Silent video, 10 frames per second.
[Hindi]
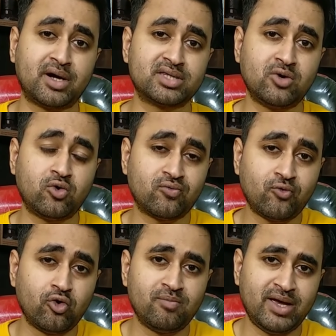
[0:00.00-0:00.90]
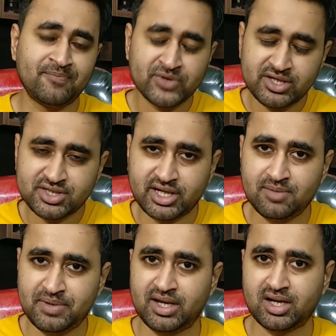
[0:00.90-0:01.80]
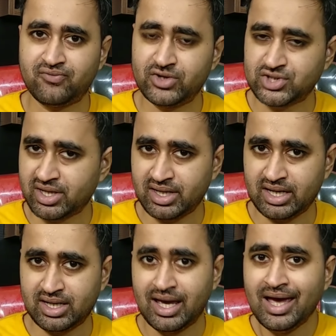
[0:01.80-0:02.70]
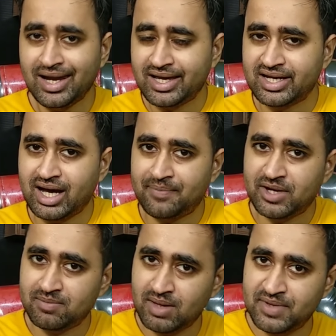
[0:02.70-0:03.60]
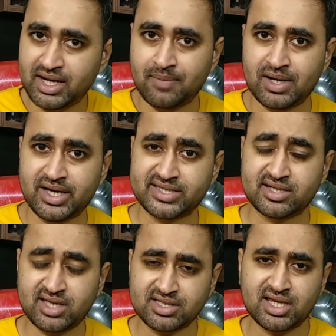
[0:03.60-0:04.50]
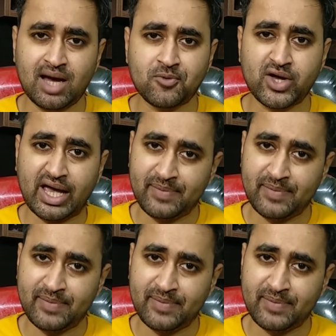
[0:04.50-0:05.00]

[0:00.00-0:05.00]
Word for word: करते हैं उन फ़ोन में स्क्रीन पिनिंग का फीचर नहीं है लेकिन आप इनमें भी एनेबल कर सकते हैं इसके लिए आपको एक